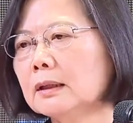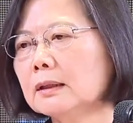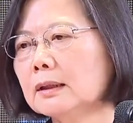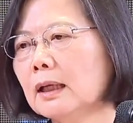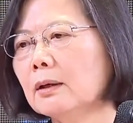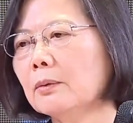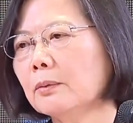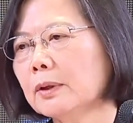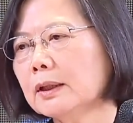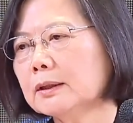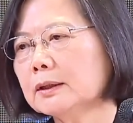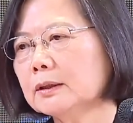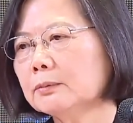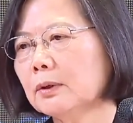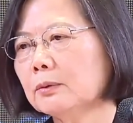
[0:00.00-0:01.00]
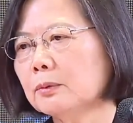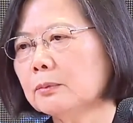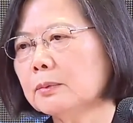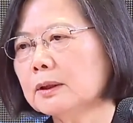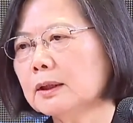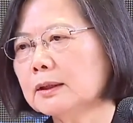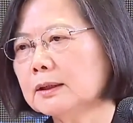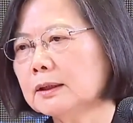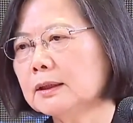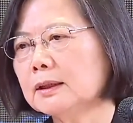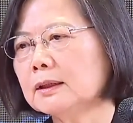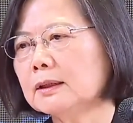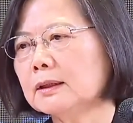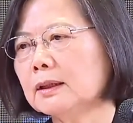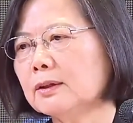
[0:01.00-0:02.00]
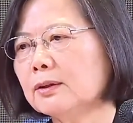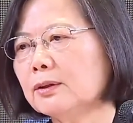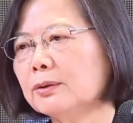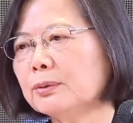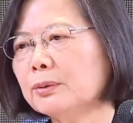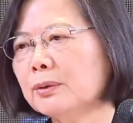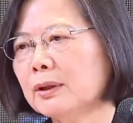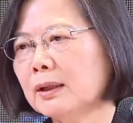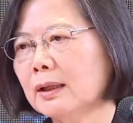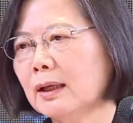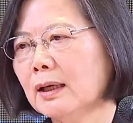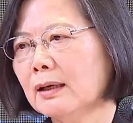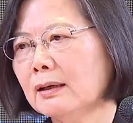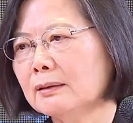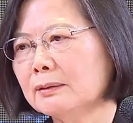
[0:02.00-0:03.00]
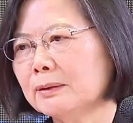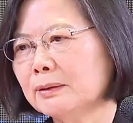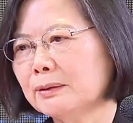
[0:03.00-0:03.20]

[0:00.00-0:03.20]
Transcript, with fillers: 那我也希望我们的记忆能够呃。